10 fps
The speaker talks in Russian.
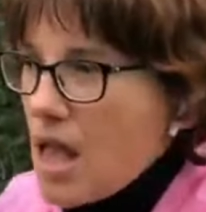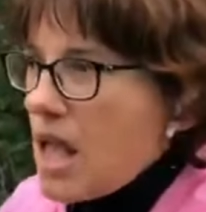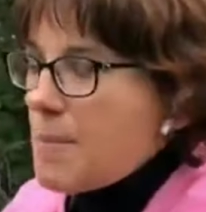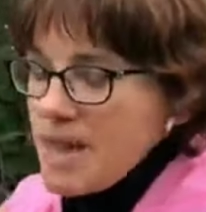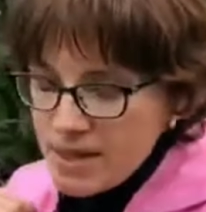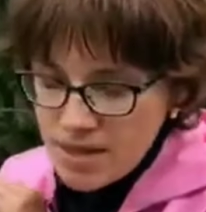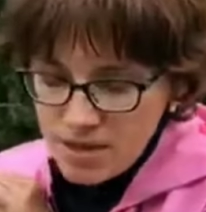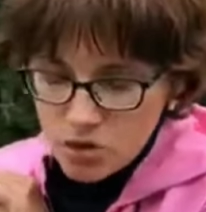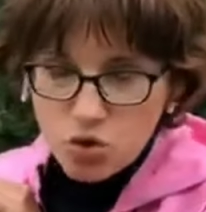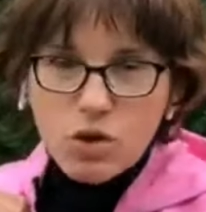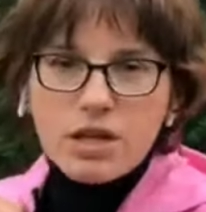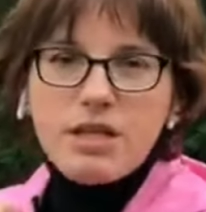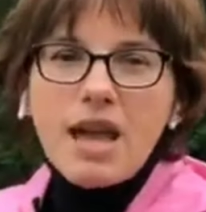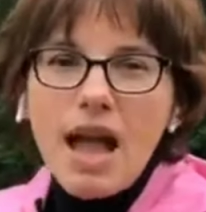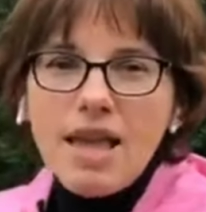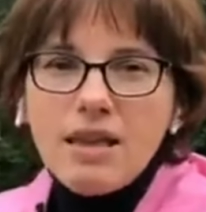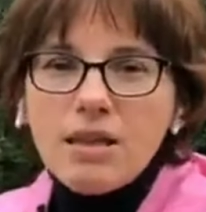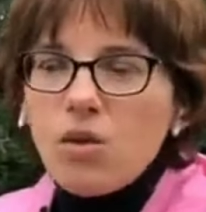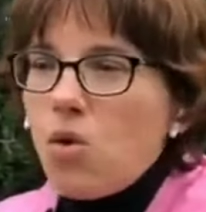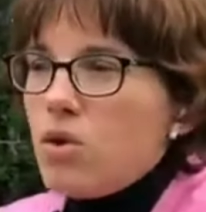И понятное дело, что крестьянин,
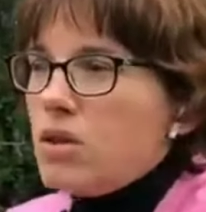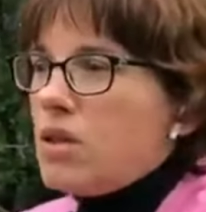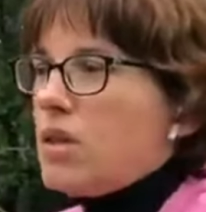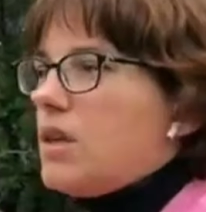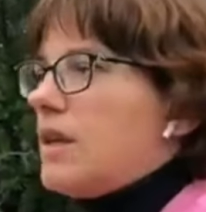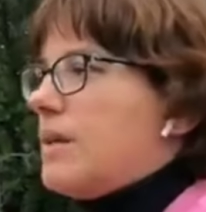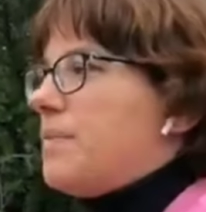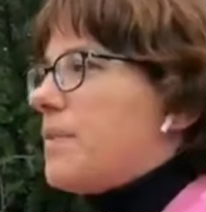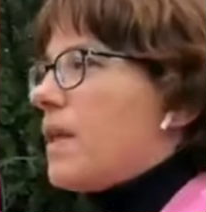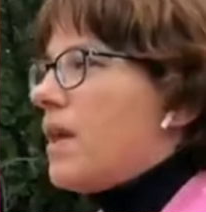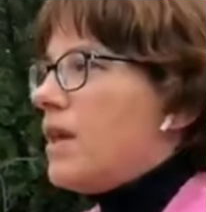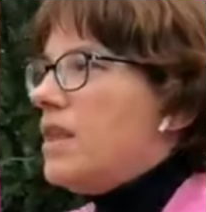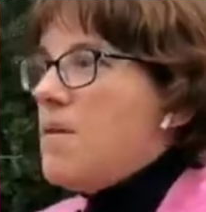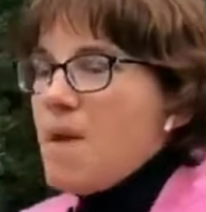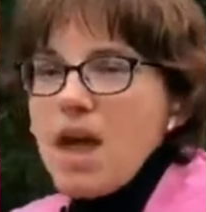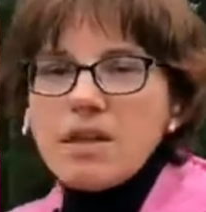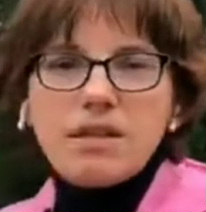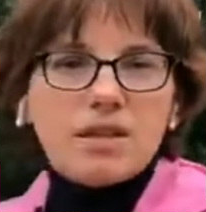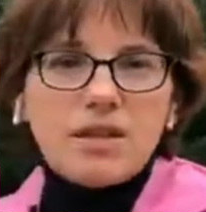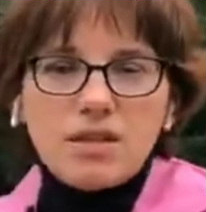он э, не имеет
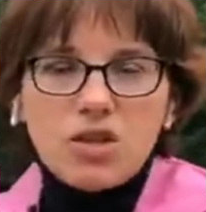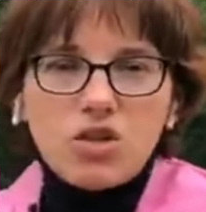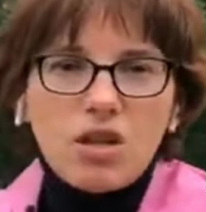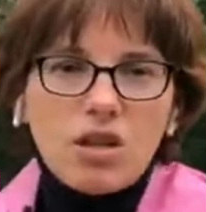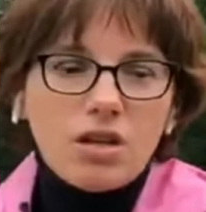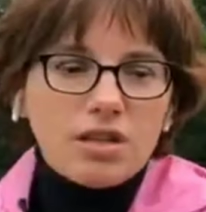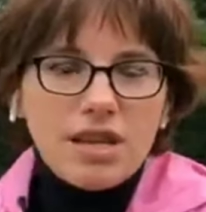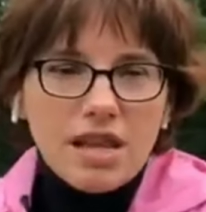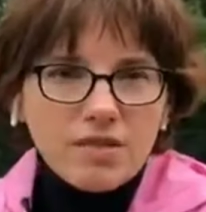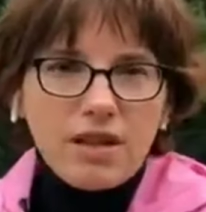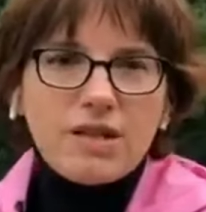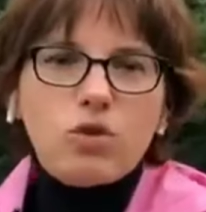достаточно средств для того,